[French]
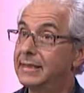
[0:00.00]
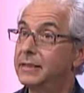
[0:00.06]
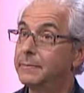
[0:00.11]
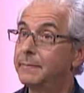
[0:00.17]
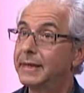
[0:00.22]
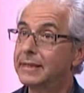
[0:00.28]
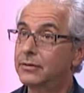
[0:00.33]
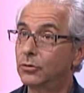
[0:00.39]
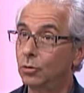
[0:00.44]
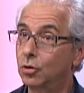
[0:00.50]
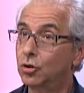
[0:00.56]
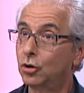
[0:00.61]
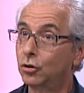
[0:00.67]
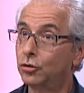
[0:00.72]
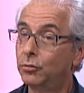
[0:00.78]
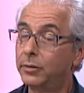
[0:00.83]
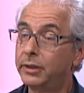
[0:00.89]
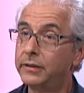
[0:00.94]
ce qui se passe
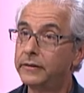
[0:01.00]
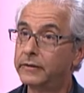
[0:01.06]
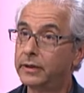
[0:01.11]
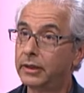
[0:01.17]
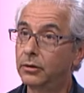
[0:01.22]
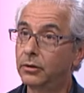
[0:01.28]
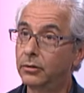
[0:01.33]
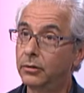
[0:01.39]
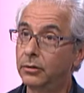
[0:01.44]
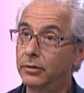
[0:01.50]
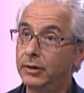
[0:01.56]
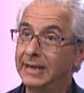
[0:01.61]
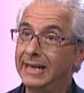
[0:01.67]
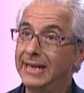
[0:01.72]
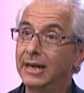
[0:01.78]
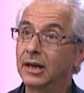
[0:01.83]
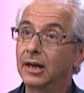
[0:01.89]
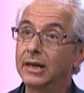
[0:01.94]
aujourd'hui, c'est que
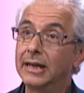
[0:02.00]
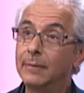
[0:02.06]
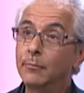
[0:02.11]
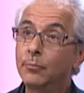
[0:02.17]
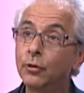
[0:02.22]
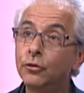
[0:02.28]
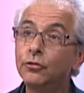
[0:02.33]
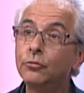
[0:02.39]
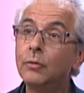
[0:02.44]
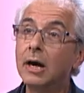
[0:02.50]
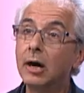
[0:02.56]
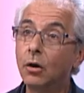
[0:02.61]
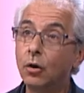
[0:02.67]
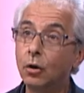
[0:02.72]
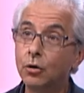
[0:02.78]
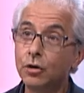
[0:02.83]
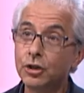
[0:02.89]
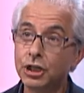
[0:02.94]
les, les besoins
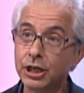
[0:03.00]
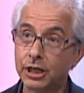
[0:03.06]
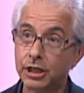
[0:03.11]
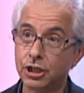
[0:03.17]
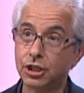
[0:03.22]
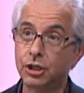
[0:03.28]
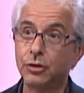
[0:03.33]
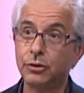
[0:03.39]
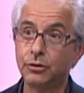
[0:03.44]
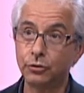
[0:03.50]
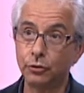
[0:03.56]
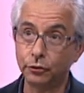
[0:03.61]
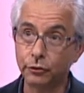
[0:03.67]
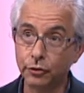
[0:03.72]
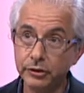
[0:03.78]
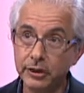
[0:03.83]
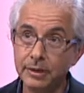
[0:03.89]
en recherche de ce